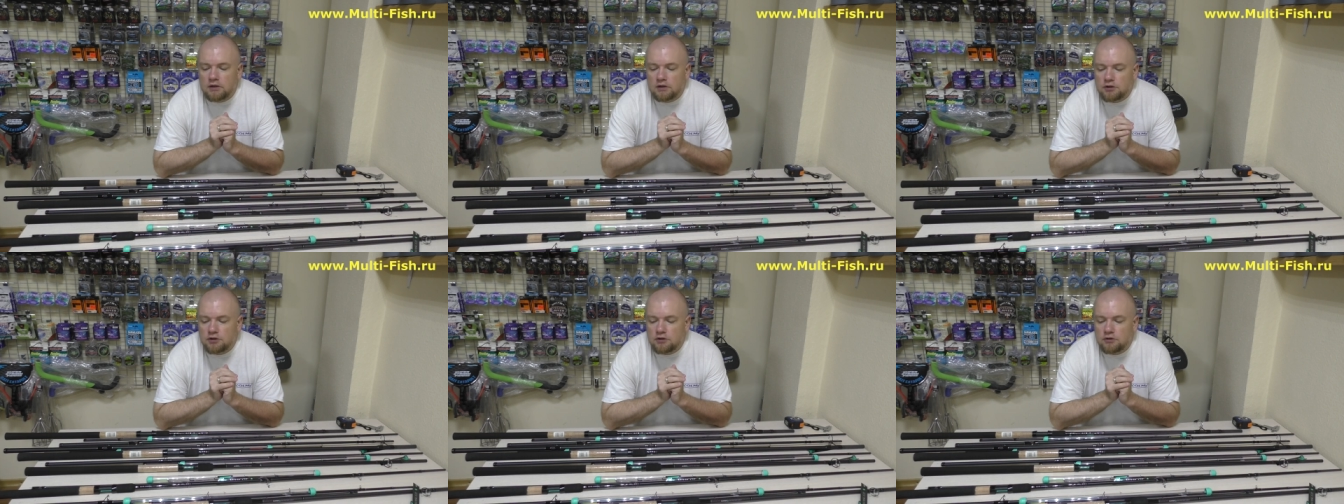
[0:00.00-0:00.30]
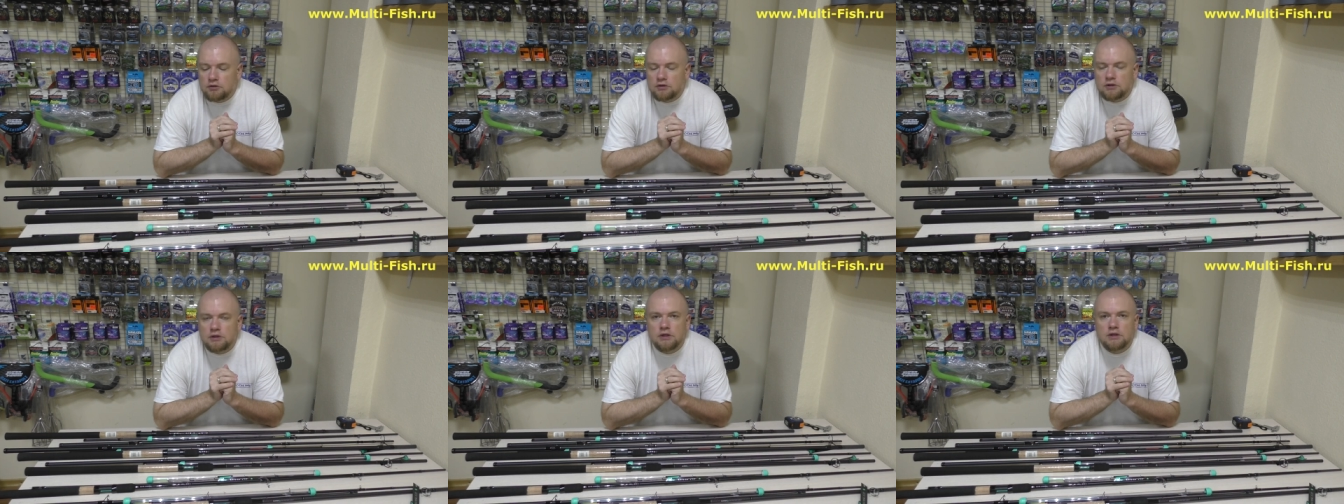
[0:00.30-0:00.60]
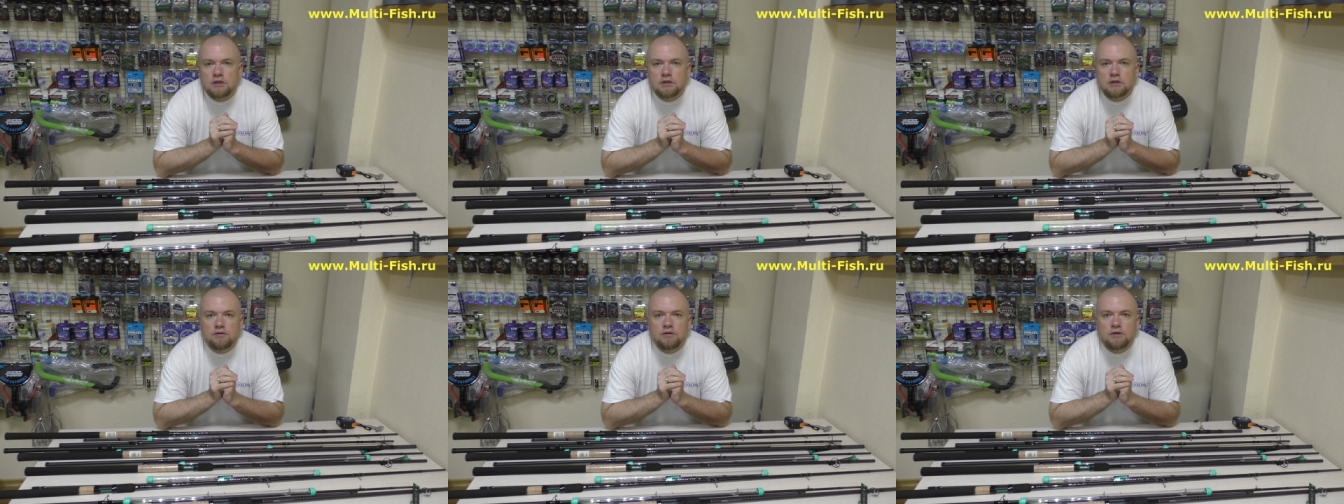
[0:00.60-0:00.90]
начнет
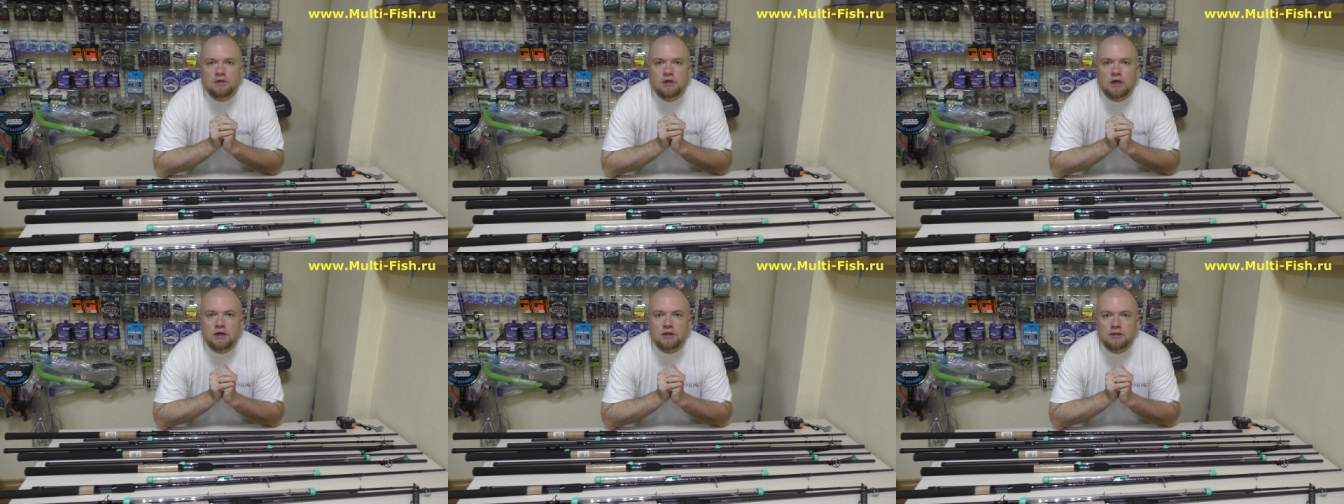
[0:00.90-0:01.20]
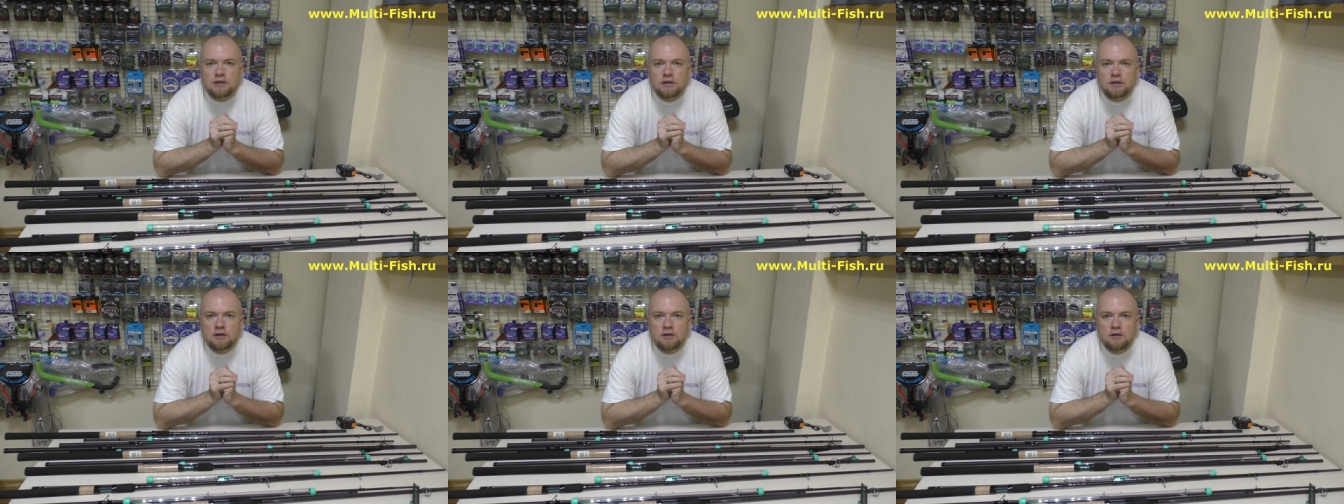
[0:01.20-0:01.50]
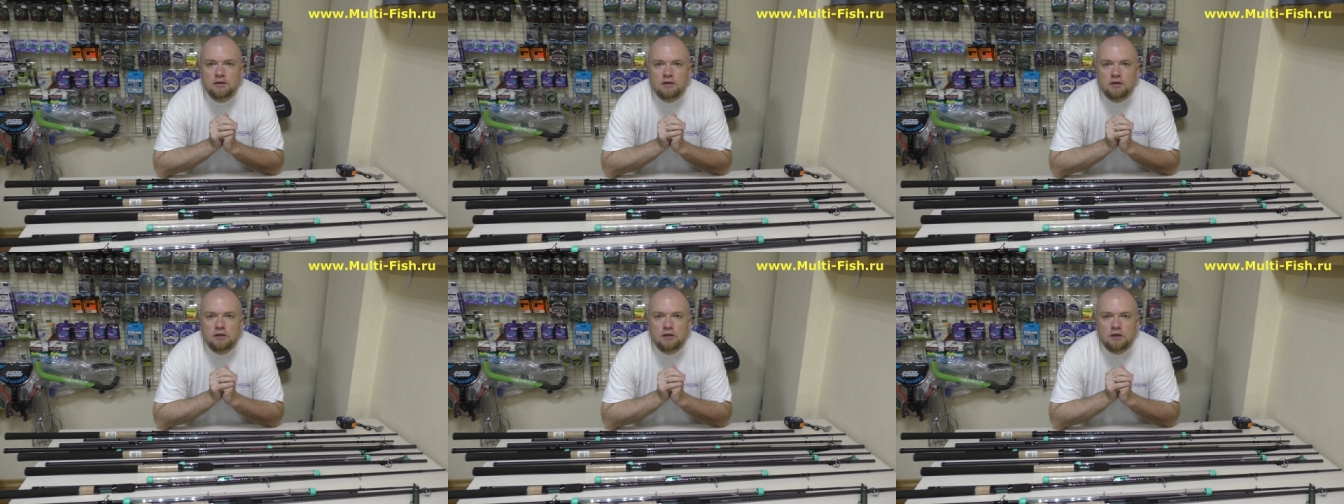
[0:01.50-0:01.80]
действовать акция,
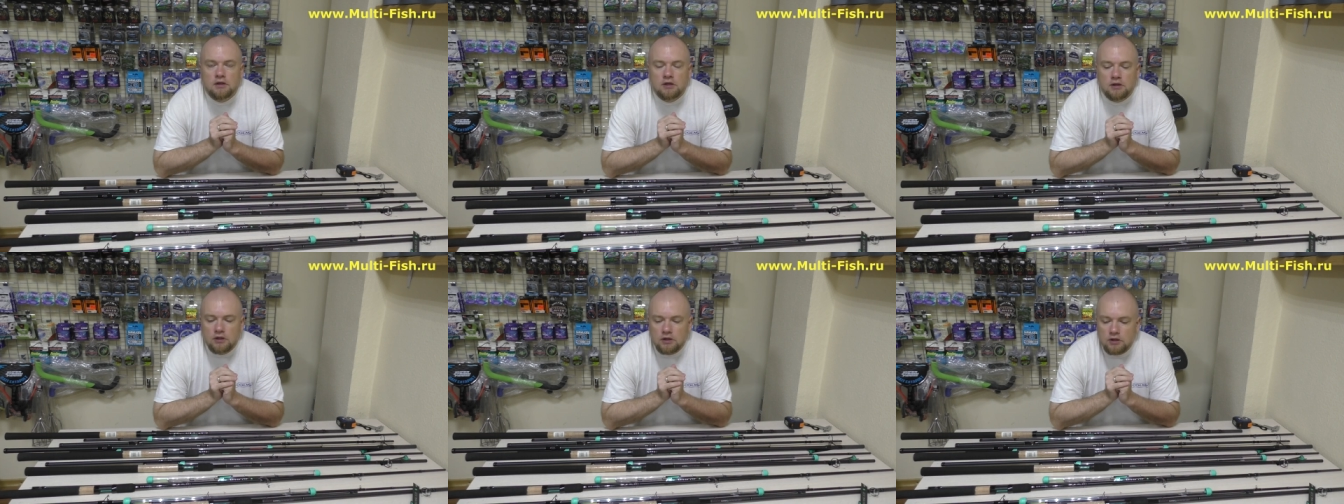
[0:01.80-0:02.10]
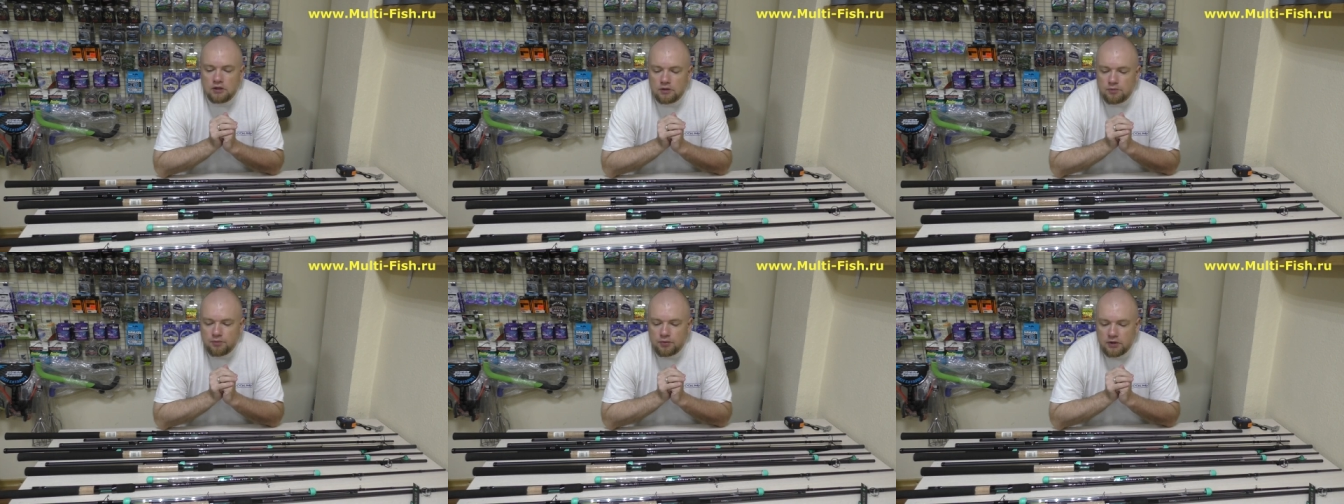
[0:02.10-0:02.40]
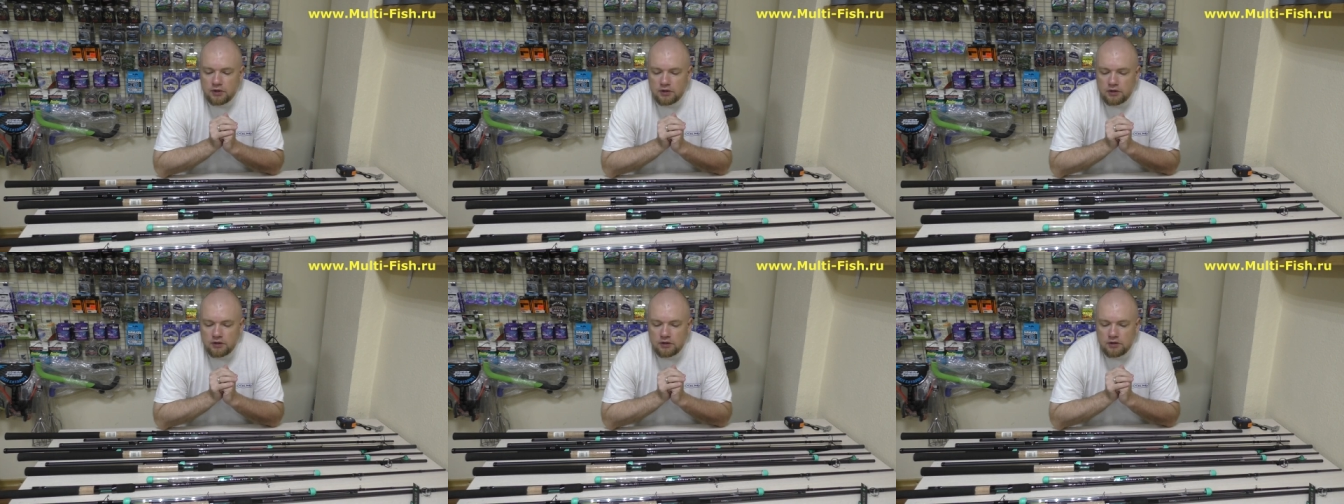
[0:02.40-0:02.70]
и,
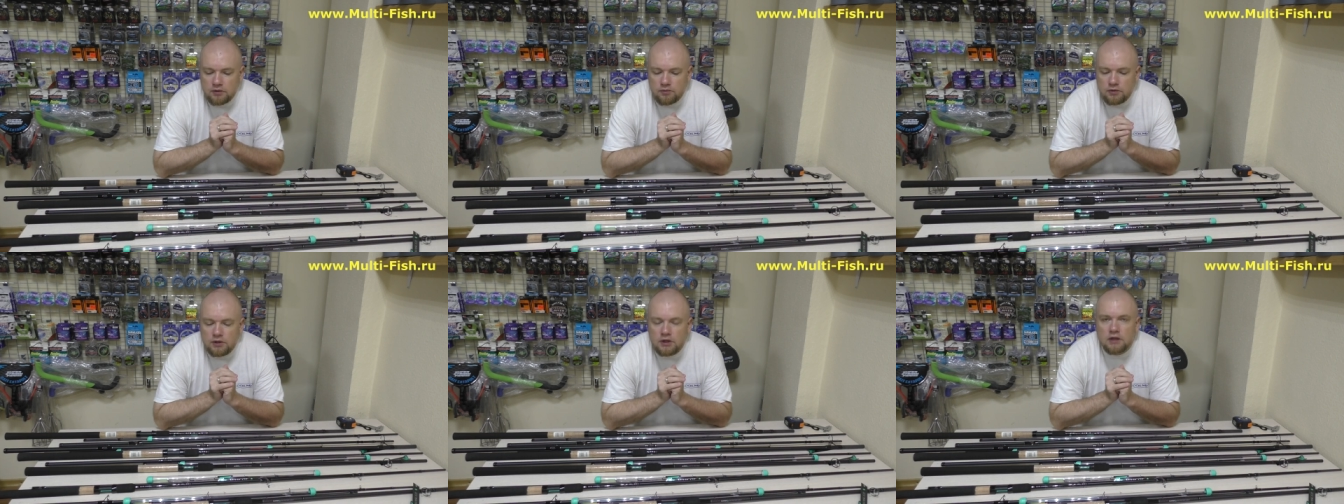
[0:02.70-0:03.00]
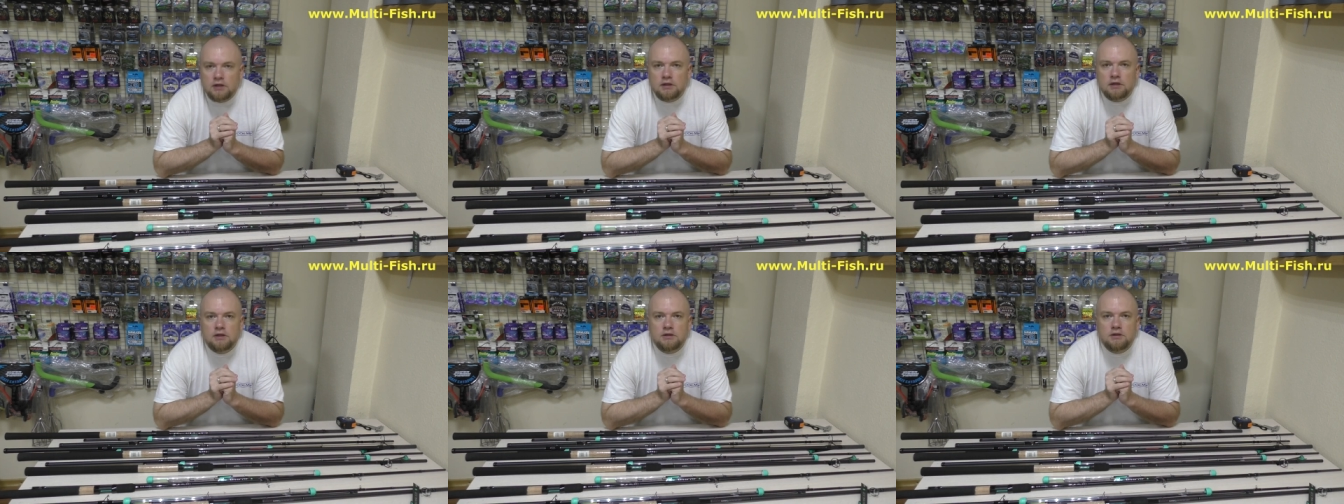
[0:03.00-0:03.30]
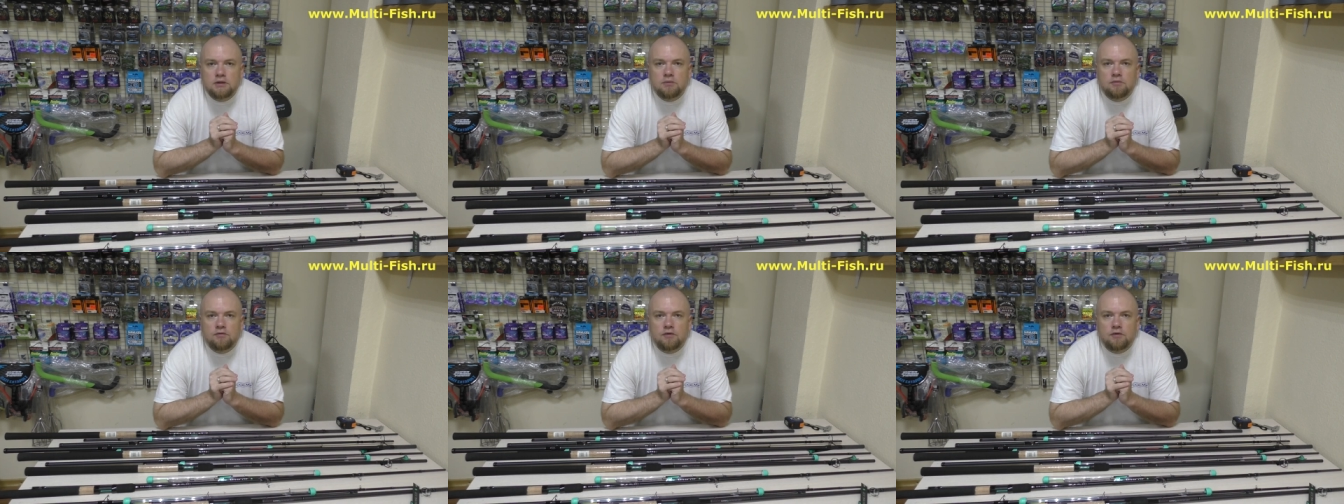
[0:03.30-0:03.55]
при, и мы отдадим